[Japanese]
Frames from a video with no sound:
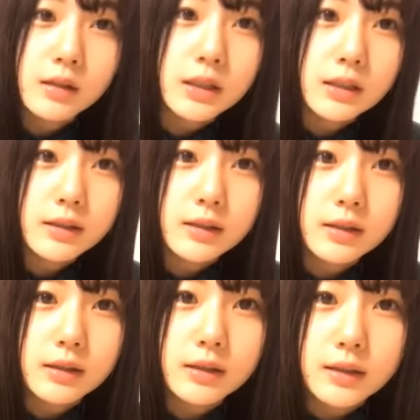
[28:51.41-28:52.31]
に行っ
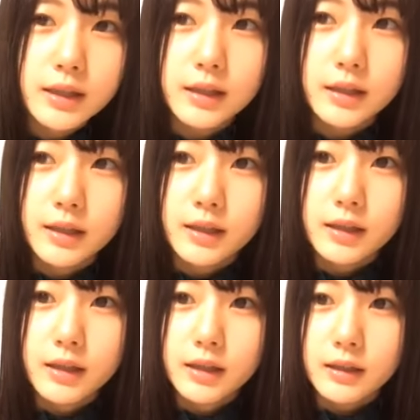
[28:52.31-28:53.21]
て
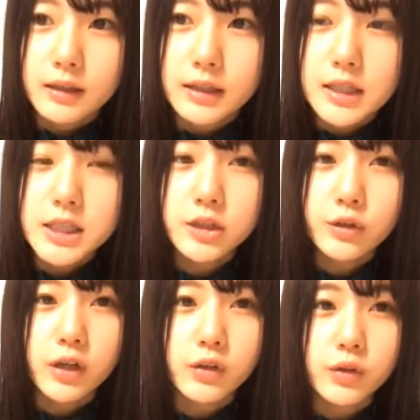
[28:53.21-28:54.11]
1
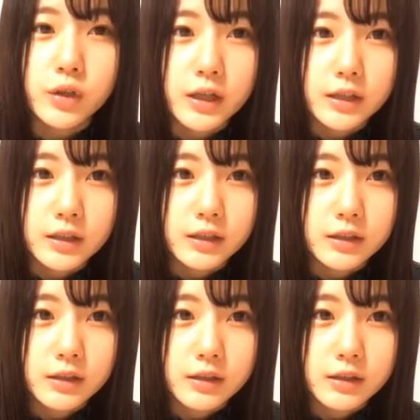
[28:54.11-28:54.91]
週間ぐらい